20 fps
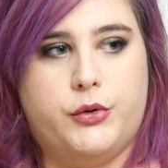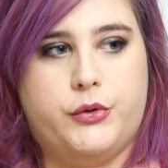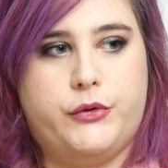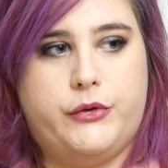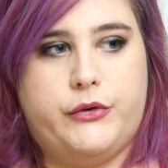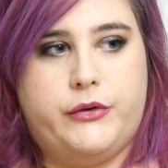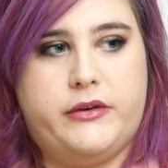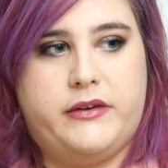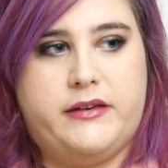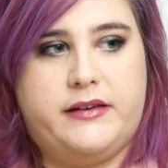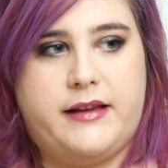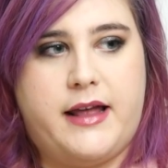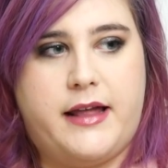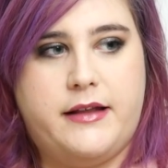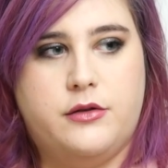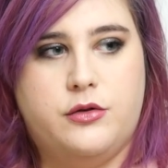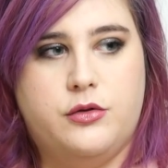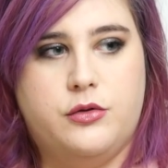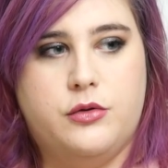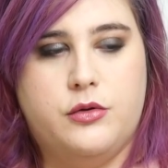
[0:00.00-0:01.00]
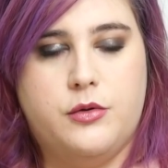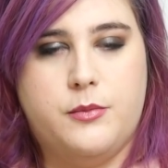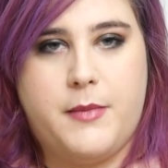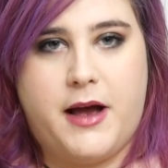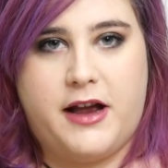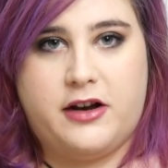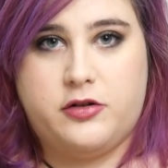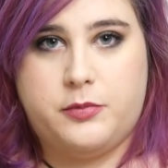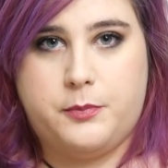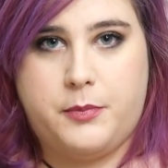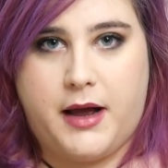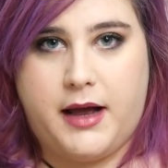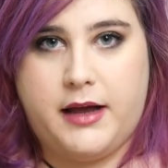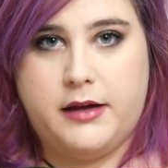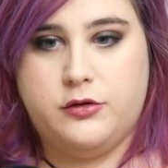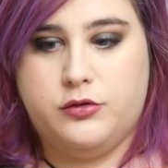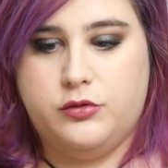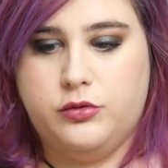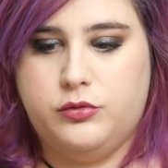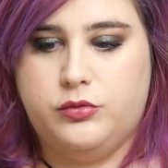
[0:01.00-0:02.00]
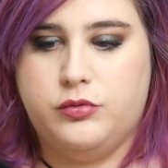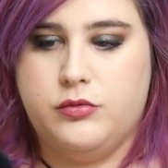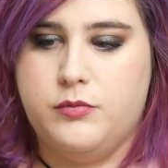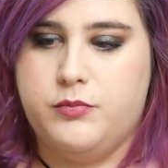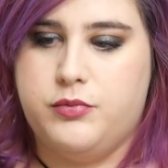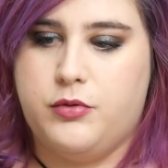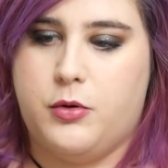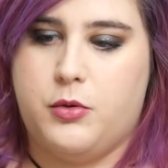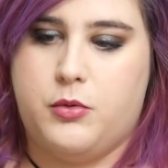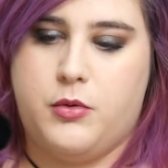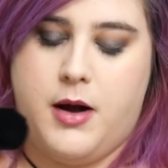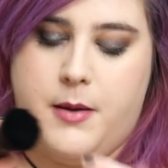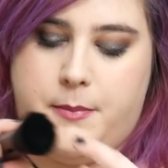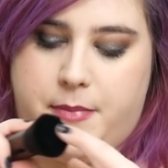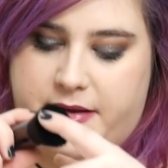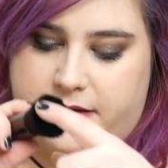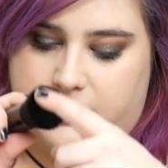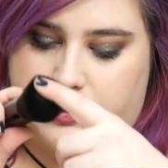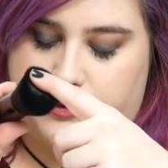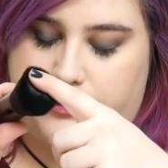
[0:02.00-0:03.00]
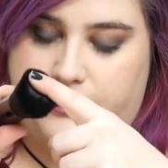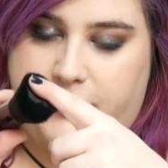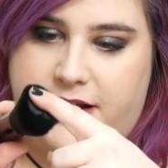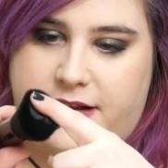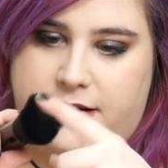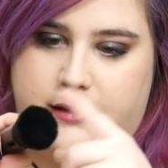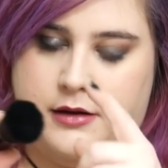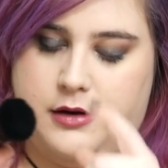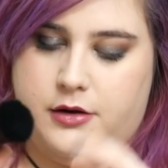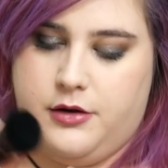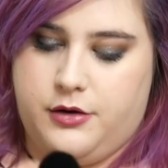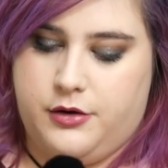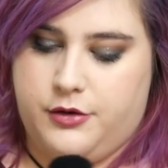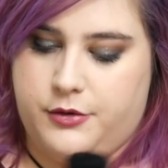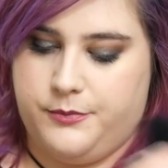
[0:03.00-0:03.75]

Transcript: ça ne marche pas du tout. Pourquoi Parce qu'en fait,